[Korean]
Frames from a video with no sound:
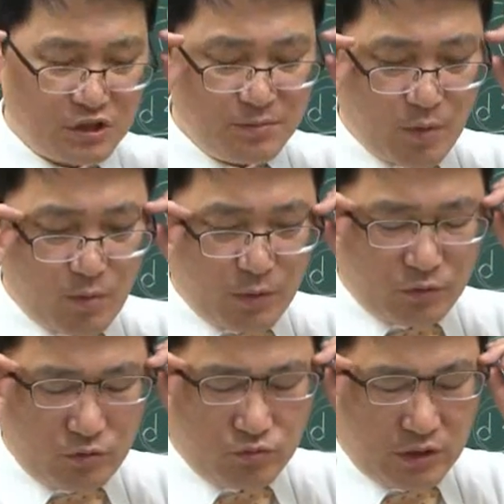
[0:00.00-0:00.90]

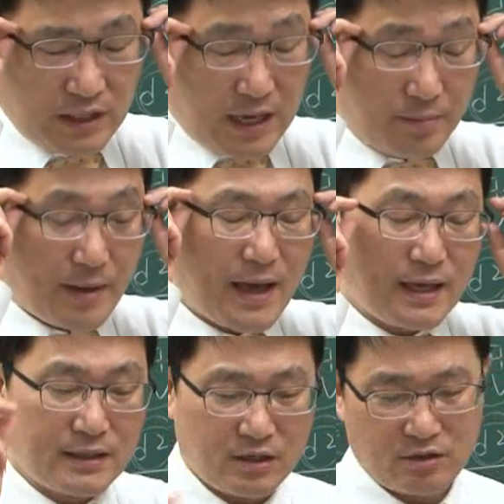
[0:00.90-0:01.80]
15번도 우리가
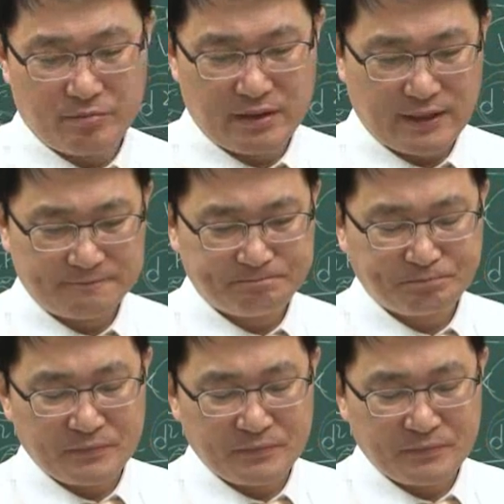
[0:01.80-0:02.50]
봐야 될 겁니다.